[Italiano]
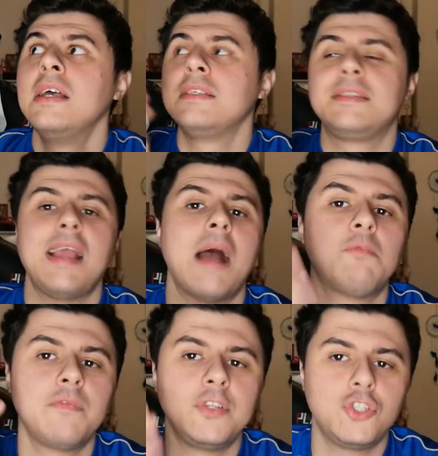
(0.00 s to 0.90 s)

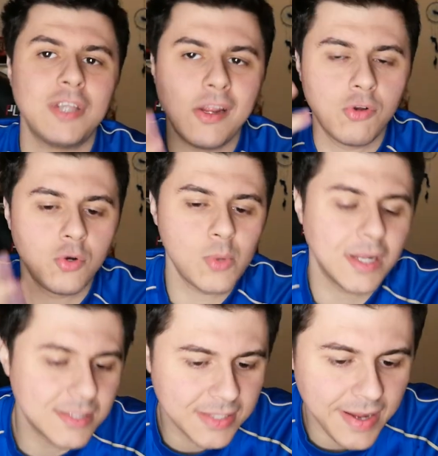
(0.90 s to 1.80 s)
stiamo vincendo
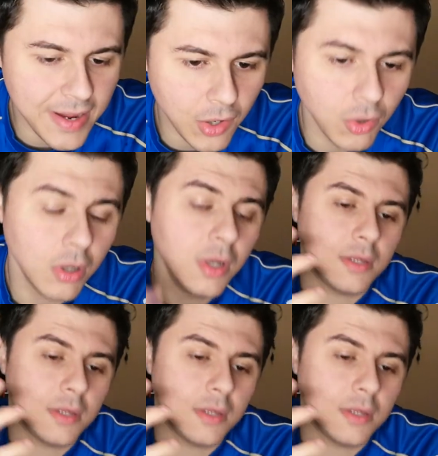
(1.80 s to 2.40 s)
2-0,